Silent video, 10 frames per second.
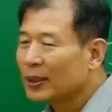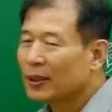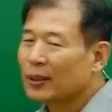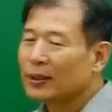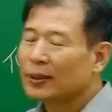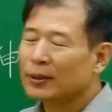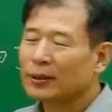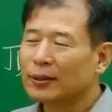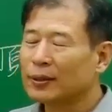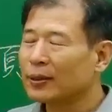어,
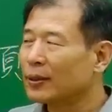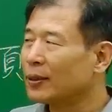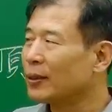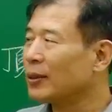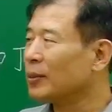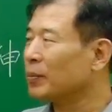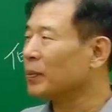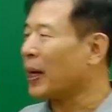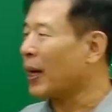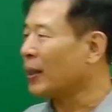
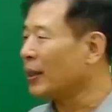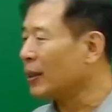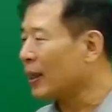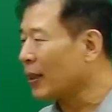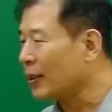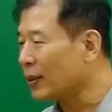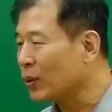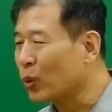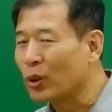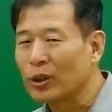많이 가는
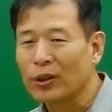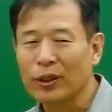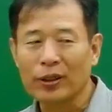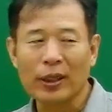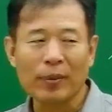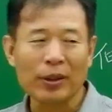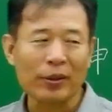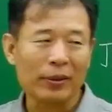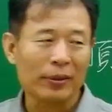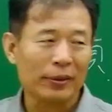공원이 어디였냐면
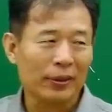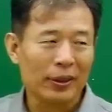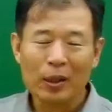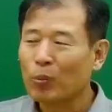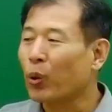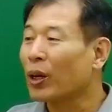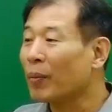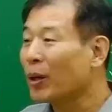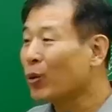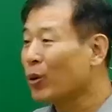
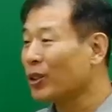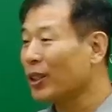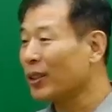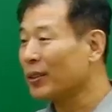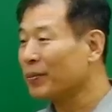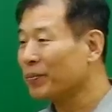보라매 공원이에요.